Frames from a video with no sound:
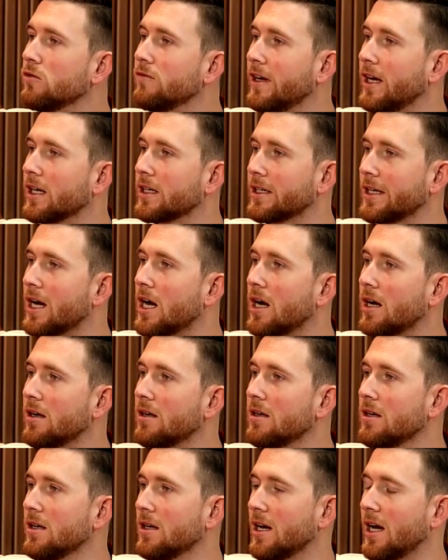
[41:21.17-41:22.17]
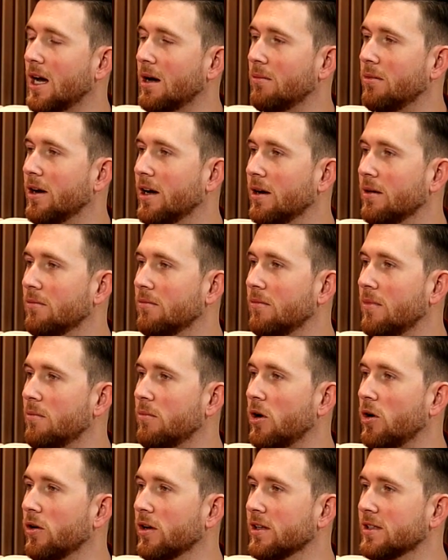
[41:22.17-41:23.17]
Schuhwerk, ja, aber man
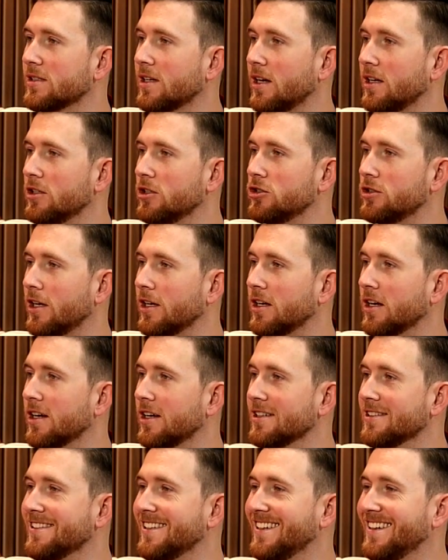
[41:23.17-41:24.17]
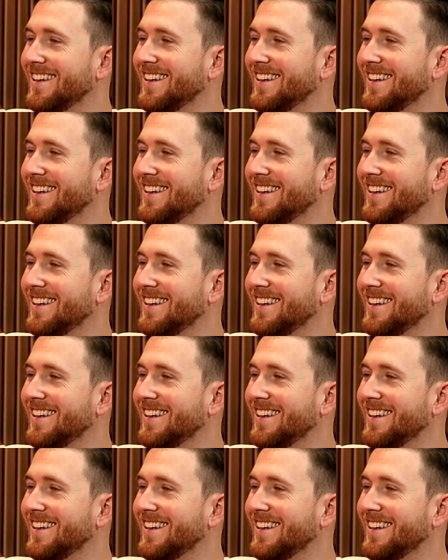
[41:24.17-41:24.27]
braucht jetzt keine Steigeis. Ja,